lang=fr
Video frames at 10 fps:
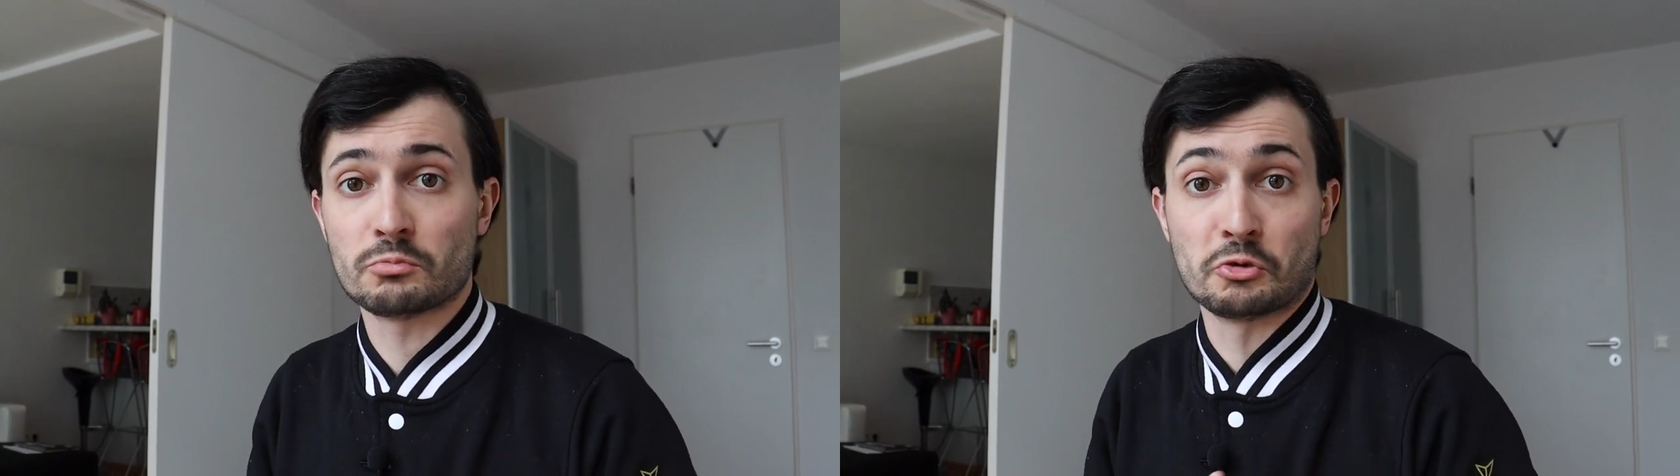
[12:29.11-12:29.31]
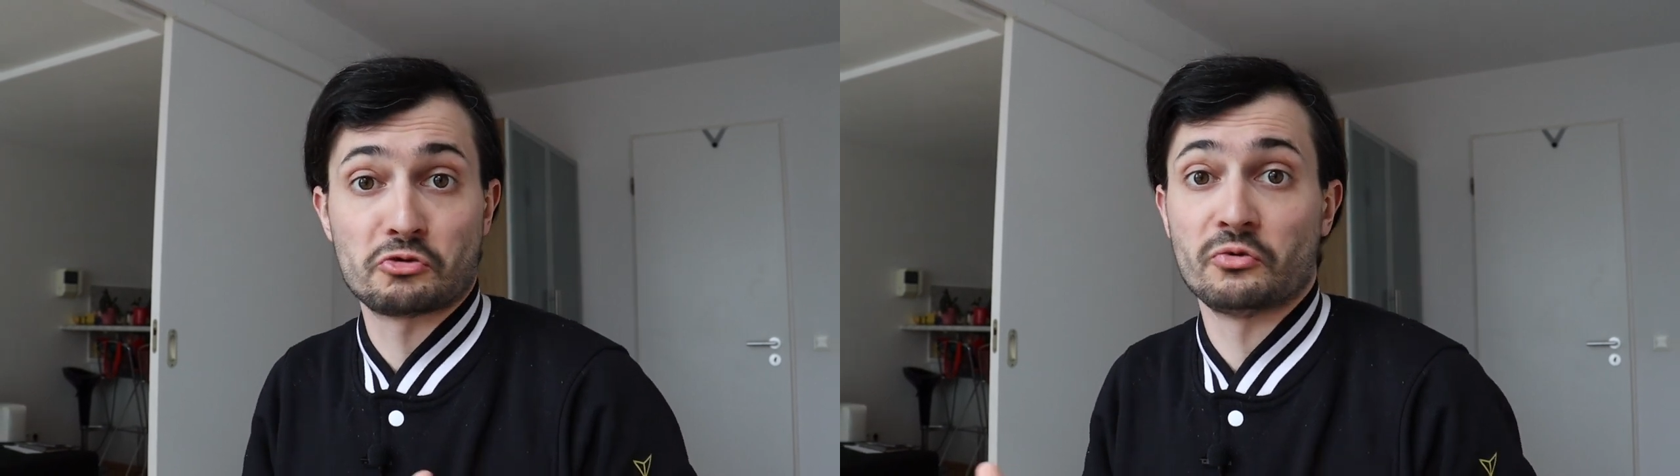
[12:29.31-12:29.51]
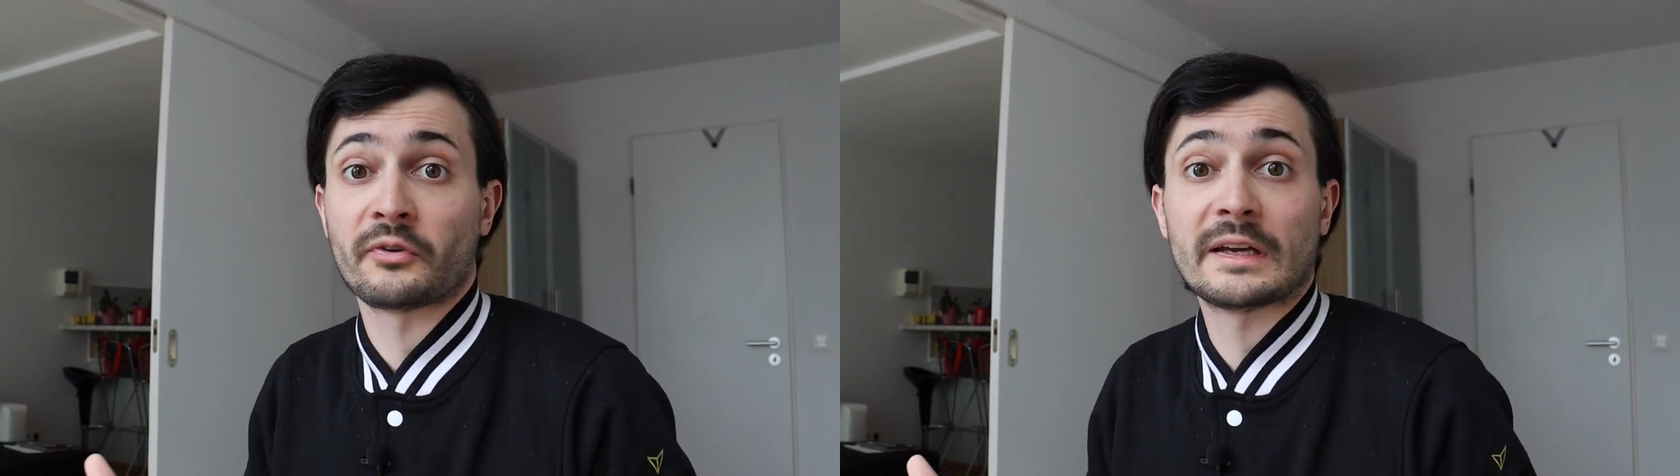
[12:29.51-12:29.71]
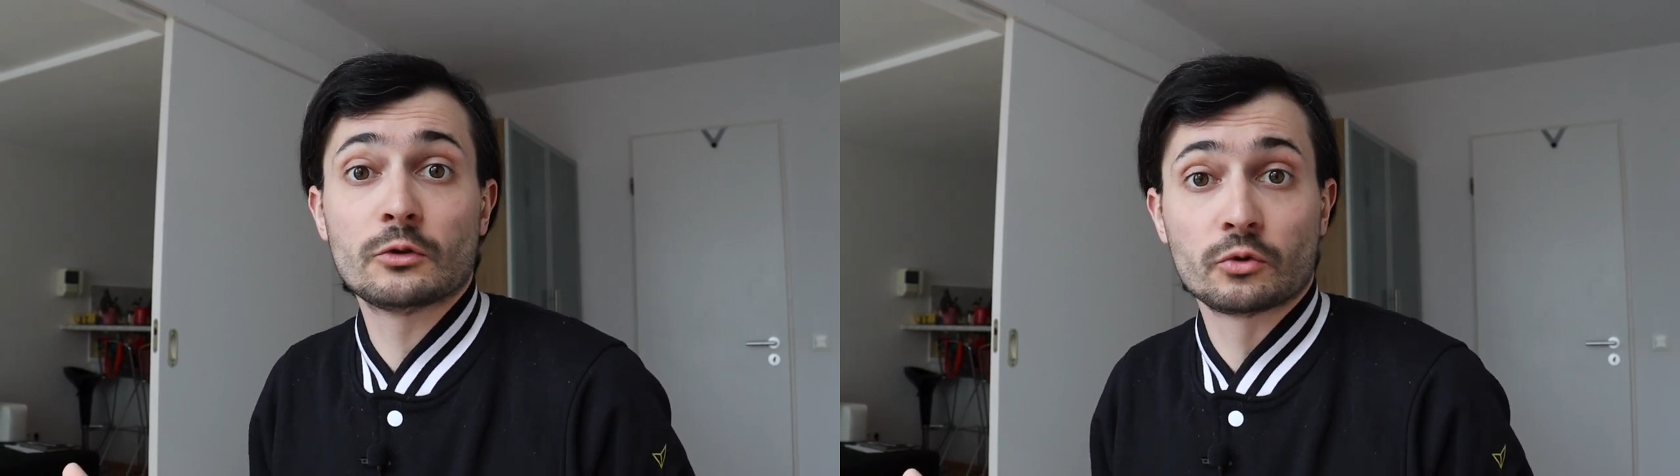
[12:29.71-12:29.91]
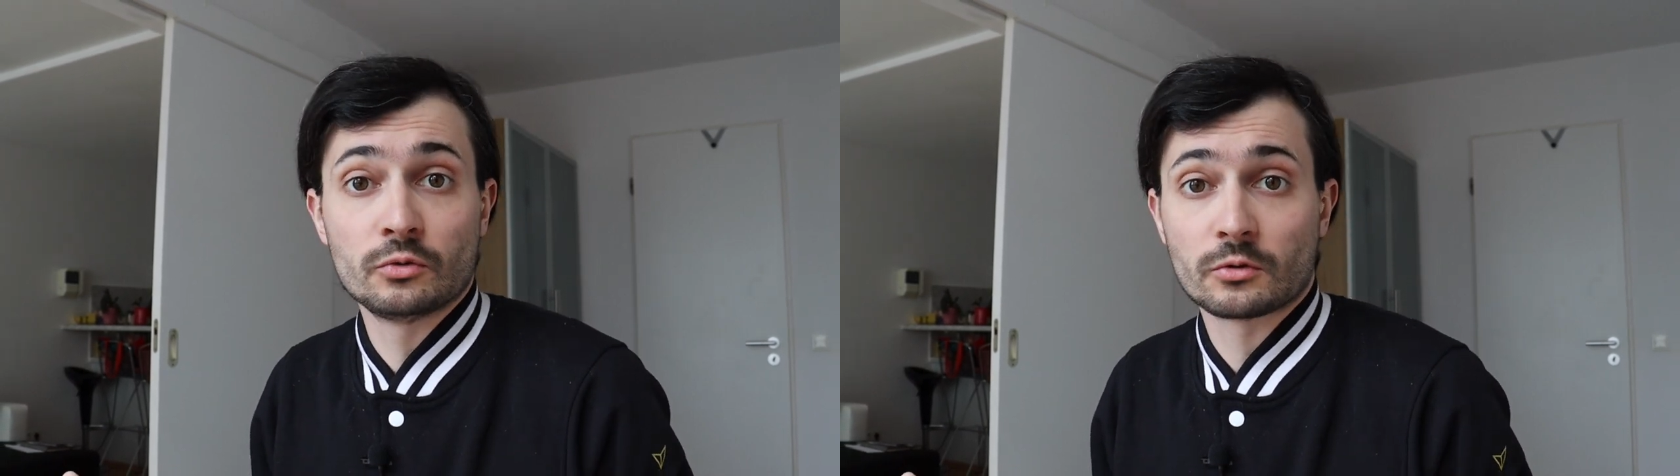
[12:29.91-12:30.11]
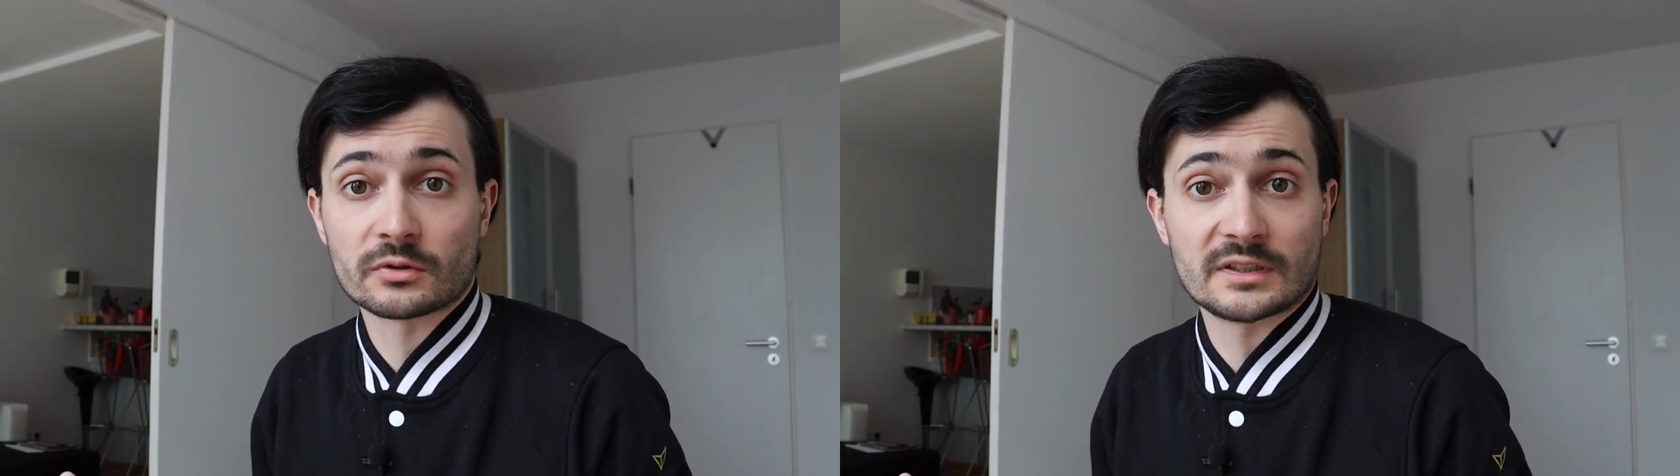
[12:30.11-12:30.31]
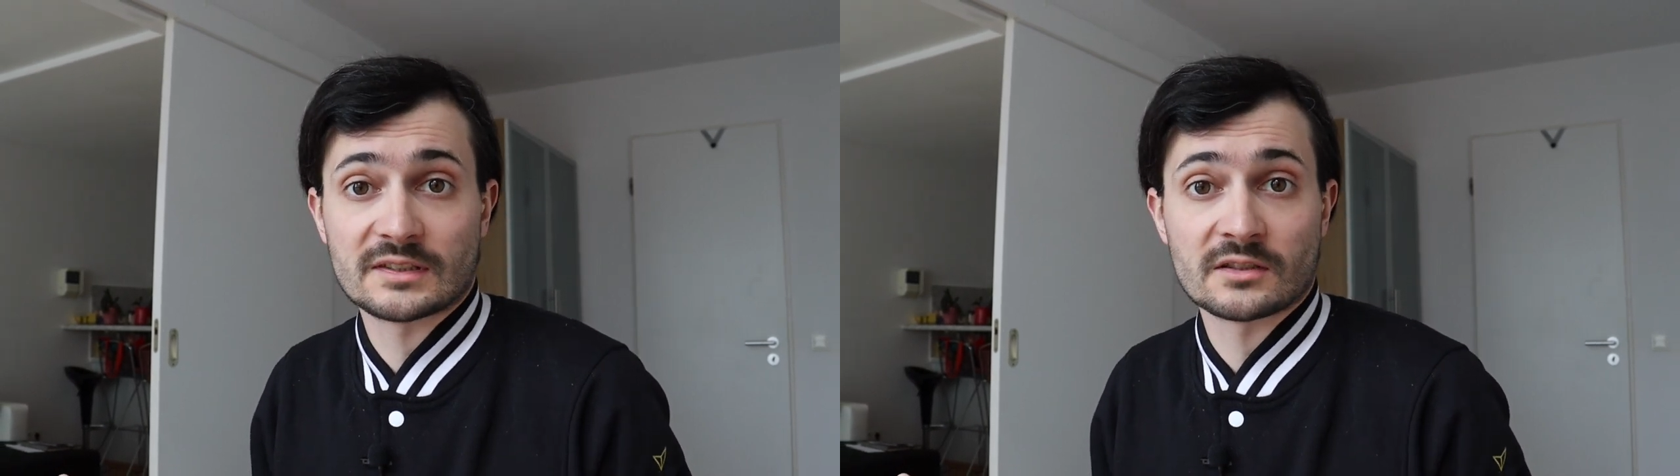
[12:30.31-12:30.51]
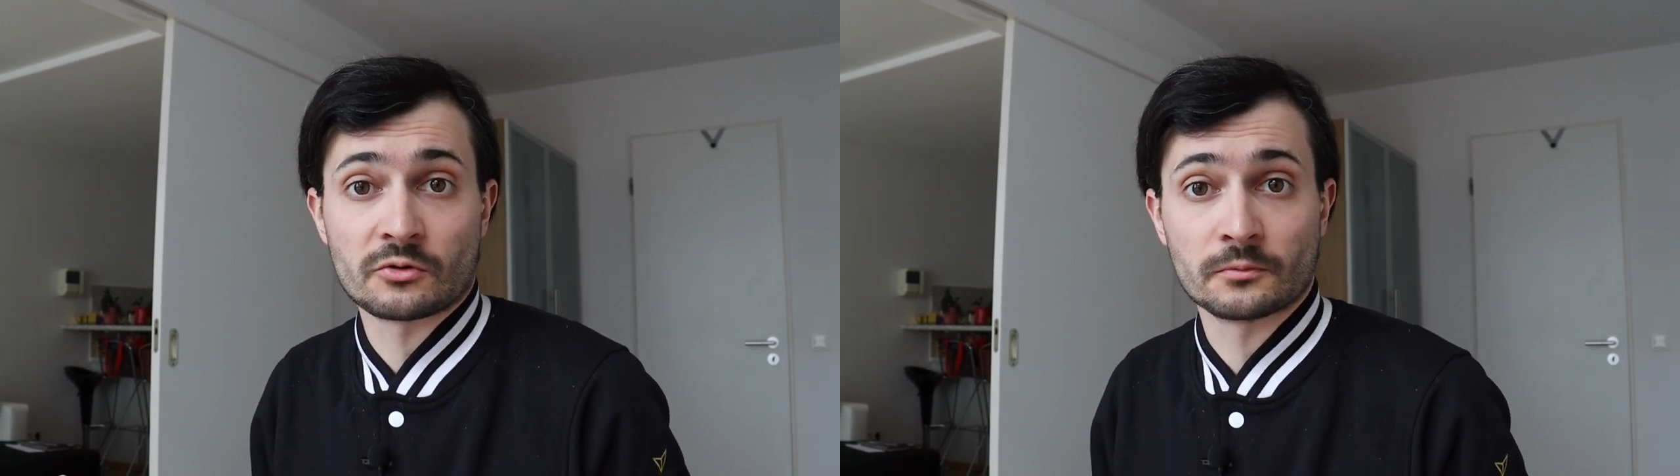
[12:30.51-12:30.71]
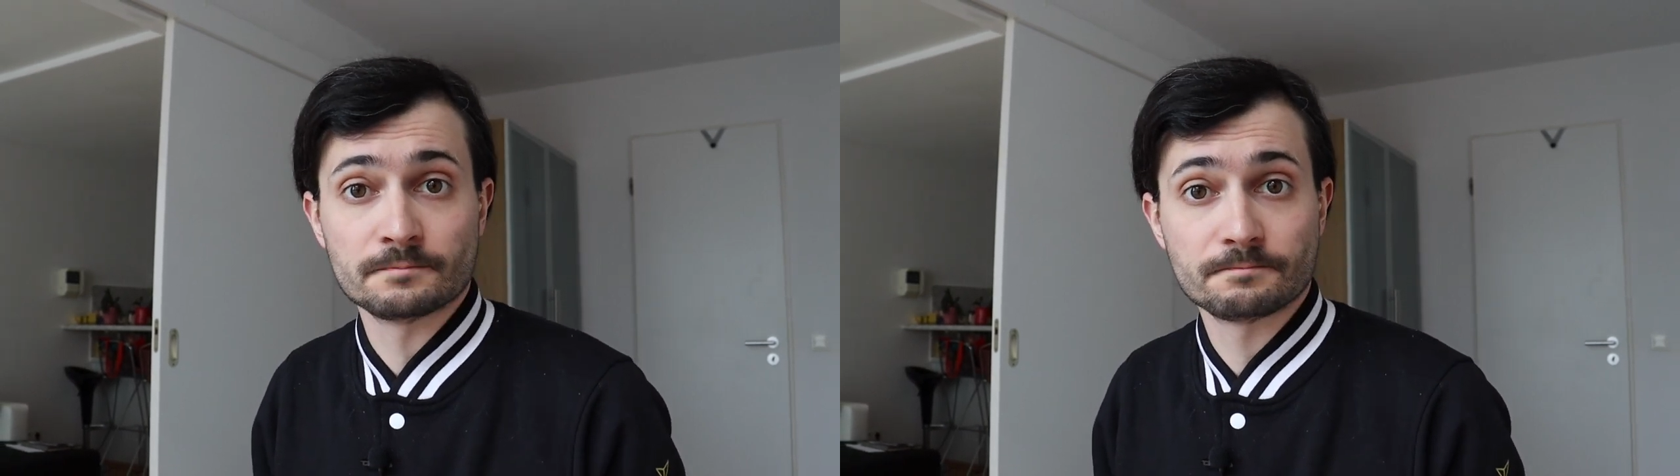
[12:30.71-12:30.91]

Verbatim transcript: ne souffrait d'aucune contestation.